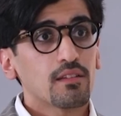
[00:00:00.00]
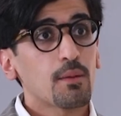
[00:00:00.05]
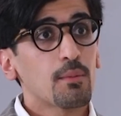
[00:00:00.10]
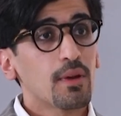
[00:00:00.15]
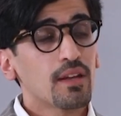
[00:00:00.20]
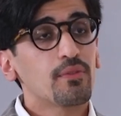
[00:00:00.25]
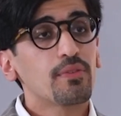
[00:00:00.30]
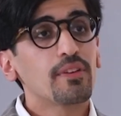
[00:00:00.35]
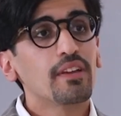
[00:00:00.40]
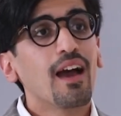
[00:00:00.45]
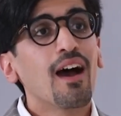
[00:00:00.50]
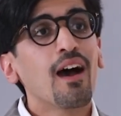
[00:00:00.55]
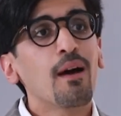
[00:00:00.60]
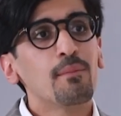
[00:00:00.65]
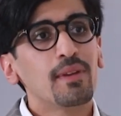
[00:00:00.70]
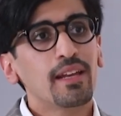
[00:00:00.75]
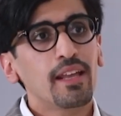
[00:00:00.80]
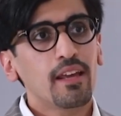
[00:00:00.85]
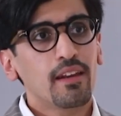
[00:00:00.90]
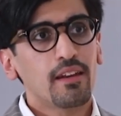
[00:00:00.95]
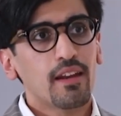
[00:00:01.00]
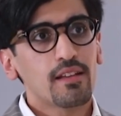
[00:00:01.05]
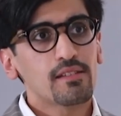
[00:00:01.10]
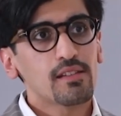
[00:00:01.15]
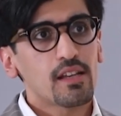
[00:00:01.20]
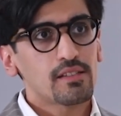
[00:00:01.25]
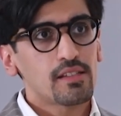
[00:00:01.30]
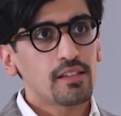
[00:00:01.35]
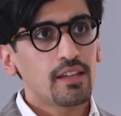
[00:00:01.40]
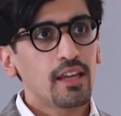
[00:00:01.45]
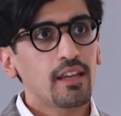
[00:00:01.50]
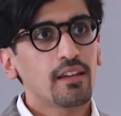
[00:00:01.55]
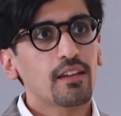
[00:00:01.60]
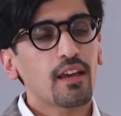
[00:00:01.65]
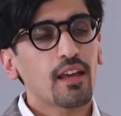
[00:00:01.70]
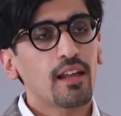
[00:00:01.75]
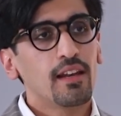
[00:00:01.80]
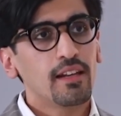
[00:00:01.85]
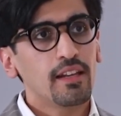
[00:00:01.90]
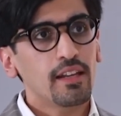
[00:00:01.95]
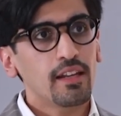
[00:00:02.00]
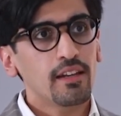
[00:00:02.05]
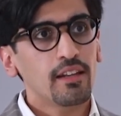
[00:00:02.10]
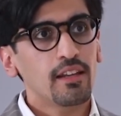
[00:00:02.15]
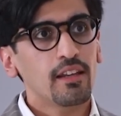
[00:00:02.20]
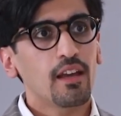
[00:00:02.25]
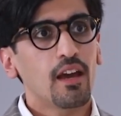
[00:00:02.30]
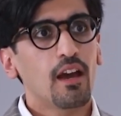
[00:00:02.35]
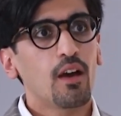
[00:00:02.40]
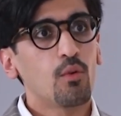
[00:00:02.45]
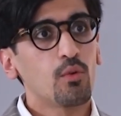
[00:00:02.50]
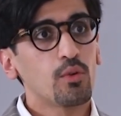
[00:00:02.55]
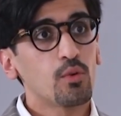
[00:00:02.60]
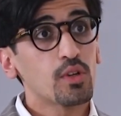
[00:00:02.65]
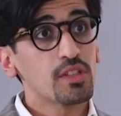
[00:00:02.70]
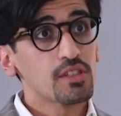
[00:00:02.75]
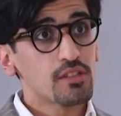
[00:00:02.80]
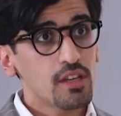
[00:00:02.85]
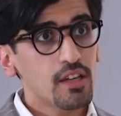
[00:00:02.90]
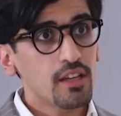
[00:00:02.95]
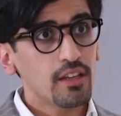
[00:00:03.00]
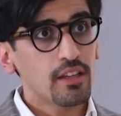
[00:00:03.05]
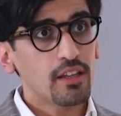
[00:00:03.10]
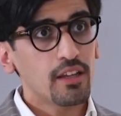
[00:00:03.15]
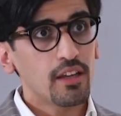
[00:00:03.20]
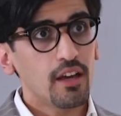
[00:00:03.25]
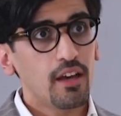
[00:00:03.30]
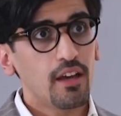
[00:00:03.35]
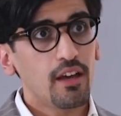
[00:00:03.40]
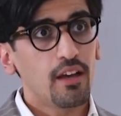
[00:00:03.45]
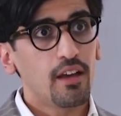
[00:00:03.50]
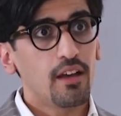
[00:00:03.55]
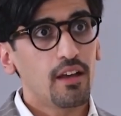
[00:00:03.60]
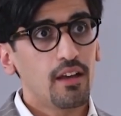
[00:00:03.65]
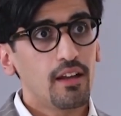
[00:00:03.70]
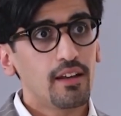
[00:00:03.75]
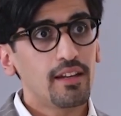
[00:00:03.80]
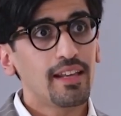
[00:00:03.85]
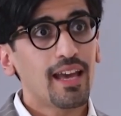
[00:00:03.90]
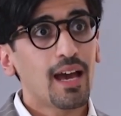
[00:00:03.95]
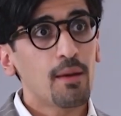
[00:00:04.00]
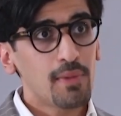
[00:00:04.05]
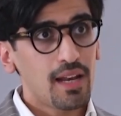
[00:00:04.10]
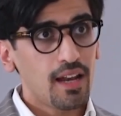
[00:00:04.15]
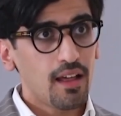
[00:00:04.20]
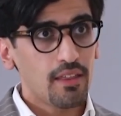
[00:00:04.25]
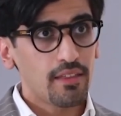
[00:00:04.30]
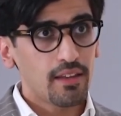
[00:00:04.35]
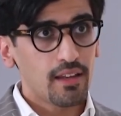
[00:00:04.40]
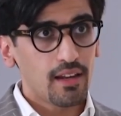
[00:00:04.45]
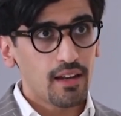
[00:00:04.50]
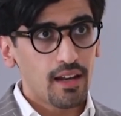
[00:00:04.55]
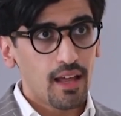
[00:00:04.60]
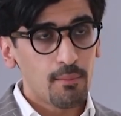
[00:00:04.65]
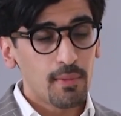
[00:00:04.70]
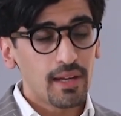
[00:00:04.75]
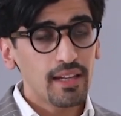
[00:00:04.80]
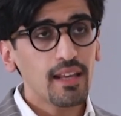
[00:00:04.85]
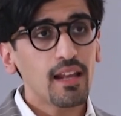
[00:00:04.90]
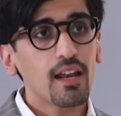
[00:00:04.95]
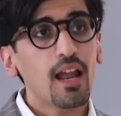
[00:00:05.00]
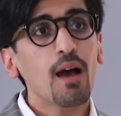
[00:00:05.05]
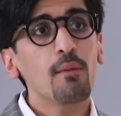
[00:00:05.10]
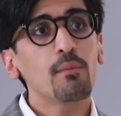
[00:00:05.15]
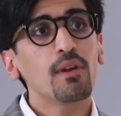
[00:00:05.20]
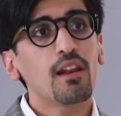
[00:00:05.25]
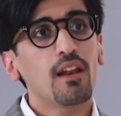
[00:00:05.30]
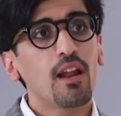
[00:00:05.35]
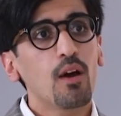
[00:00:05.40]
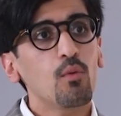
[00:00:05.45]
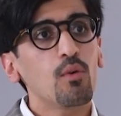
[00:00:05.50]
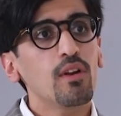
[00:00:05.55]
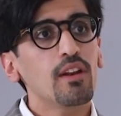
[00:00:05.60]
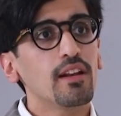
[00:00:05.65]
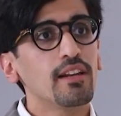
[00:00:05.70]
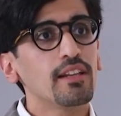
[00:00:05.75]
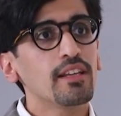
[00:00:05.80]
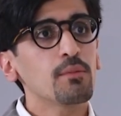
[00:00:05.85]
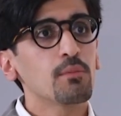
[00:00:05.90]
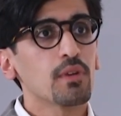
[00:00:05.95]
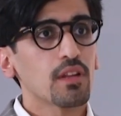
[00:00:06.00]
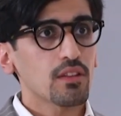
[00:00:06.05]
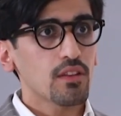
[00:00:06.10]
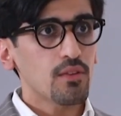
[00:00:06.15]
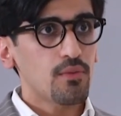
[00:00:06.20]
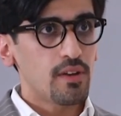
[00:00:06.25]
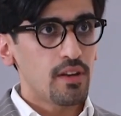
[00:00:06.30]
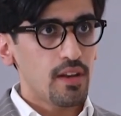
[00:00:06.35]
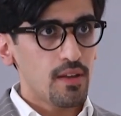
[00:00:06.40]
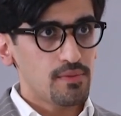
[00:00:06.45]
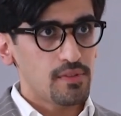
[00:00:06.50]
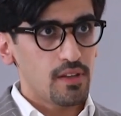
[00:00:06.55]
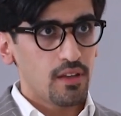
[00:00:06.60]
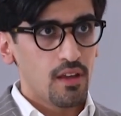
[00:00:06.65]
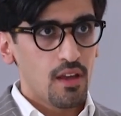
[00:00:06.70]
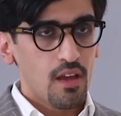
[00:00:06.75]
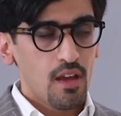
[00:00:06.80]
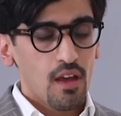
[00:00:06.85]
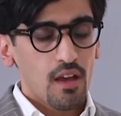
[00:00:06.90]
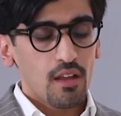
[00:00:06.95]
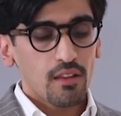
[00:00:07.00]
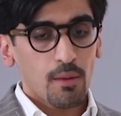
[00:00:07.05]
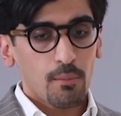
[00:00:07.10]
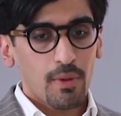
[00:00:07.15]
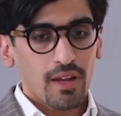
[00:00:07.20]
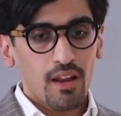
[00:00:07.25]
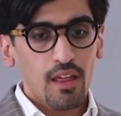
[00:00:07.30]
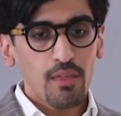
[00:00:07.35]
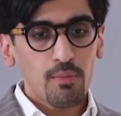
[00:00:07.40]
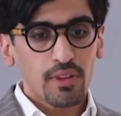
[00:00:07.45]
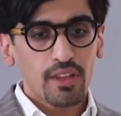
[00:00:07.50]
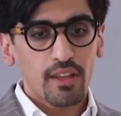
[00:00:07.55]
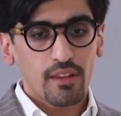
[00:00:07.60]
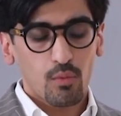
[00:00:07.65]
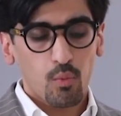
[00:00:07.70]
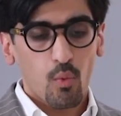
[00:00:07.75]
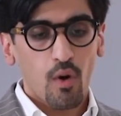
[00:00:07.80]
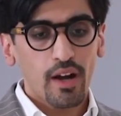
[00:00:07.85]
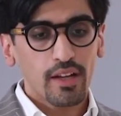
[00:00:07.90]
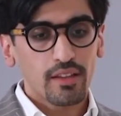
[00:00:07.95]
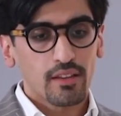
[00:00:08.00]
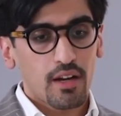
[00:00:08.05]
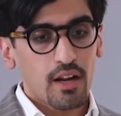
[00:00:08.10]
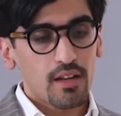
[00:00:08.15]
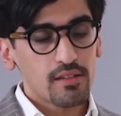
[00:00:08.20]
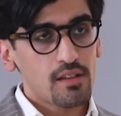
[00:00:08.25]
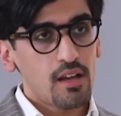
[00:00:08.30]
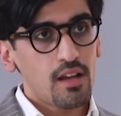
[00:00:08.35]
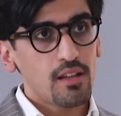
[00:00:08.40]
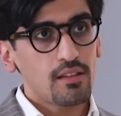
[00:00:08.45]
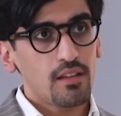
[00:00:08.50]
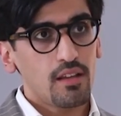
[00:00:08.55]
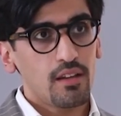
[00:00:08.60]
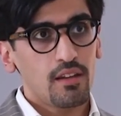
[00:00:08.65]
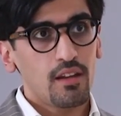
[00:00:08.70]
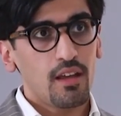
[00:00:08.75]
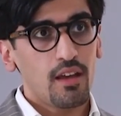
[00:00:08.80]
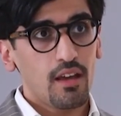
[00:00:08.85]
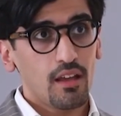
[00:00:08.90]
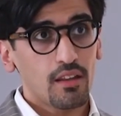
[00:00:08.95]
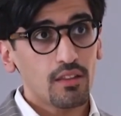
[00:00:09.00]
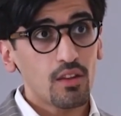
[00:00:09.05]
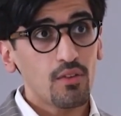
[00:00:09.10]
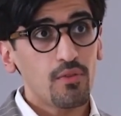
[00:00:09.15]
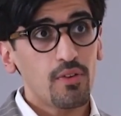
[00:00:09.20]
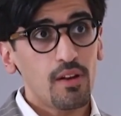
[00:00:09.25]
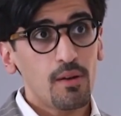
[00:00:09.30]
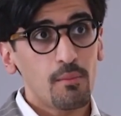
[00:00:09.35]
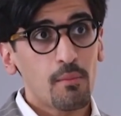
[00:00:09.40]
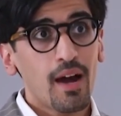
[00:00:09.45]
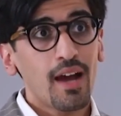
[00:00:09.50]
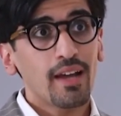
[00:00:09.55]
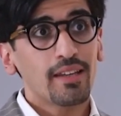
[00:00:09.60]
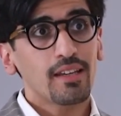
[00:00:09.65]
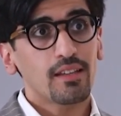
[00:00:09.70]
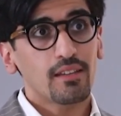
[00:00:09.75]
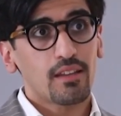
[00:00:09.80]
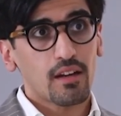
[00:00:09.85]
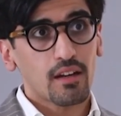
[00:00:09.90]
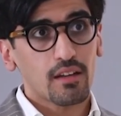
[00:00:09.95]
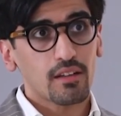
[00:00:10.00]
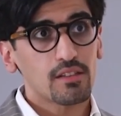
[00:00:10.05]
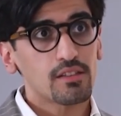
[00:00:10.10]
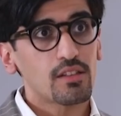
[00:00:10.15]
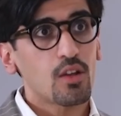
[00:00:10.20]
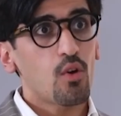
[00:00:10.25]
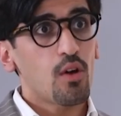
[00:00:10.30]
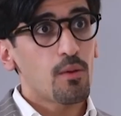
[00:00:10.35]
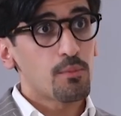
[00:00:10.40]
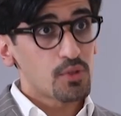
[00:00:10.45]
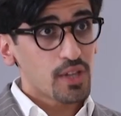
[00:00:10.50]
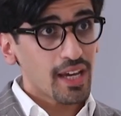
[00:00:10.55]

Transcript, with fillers: طبعا في عاملين اساسيين يخليني او يوجهني آه، لعمل هذه العمليه، العامل الاول اللي من الطفل نفسه، طبعا اثبتت وايد دراسات ان الطفل ما يقدر يستوعب